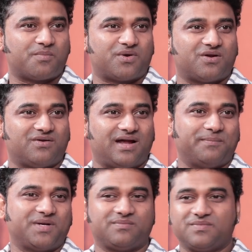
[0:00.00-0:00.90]
எங்கே போனாலும்
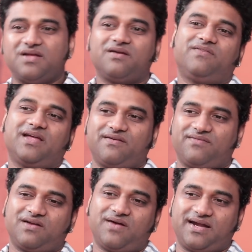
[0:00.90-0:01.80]
ஐ மீன்
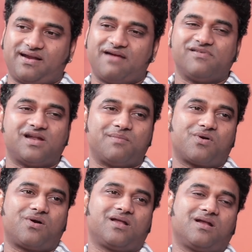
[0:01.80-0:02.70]
வெனவே ஐ ட்ராவல்
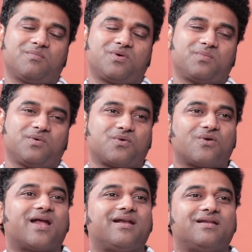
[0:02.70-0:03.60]
அப்ராட் எல்லாம் போனப்போ ஒரு
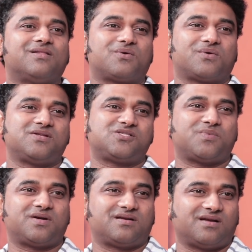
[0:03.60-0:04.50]
ஒரு கண்ட்ரிலேருந்து ஒரு ஒரு
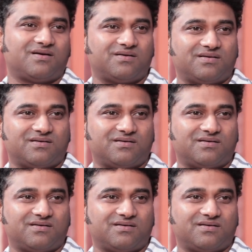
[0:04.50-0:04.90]
இன்ஸ்ட்ருமெண்ட் நான்